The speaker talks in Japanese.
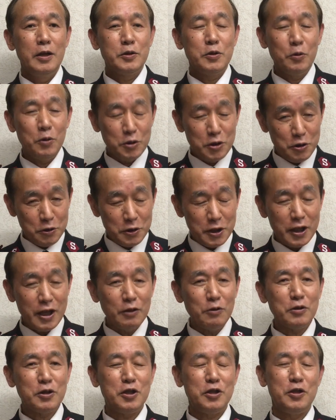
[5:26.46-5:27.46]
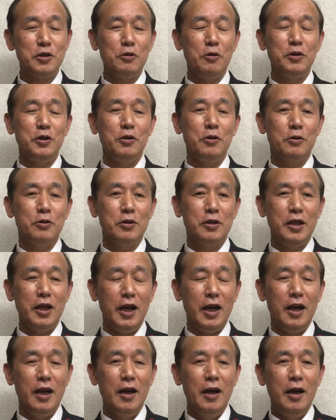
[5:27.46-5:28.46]
その十字架の血潮によっ
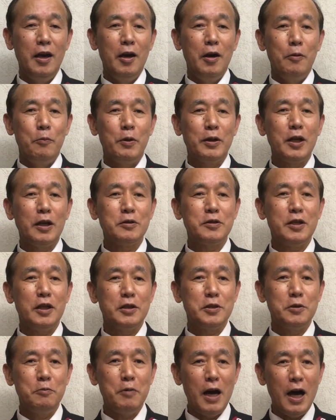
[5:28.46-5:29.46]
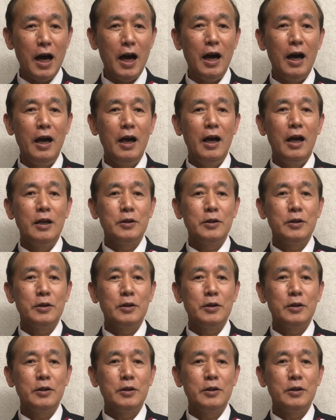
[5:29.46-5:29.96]
て私たちは